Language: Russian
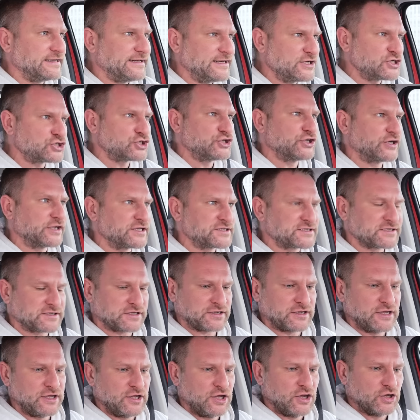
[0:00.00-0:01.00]
и лишний раз их
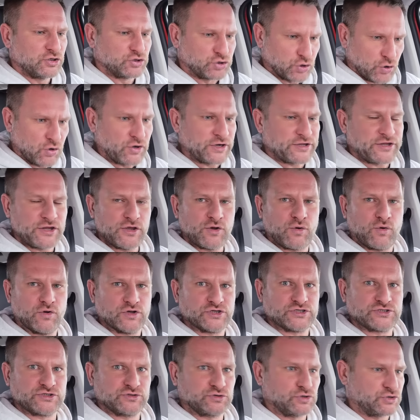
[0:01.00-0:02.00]
трогать не
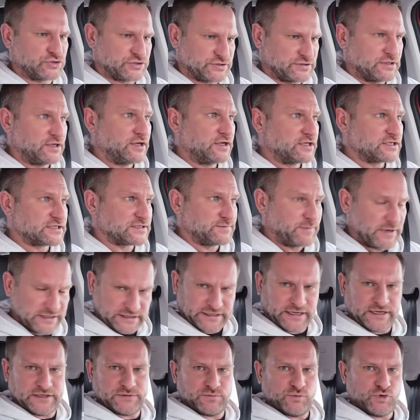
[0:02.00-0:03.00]
хочется. То есть
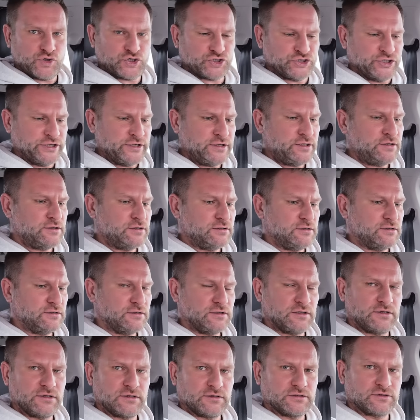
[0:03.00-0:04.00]
Смотреть можно,
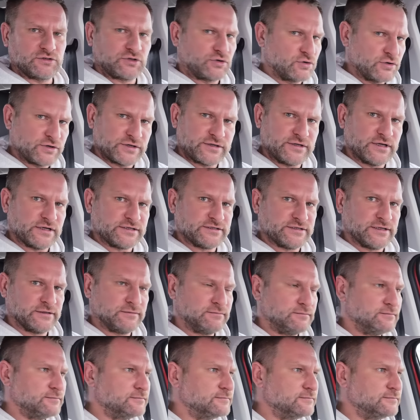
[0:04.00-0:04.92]
трогать нельзя.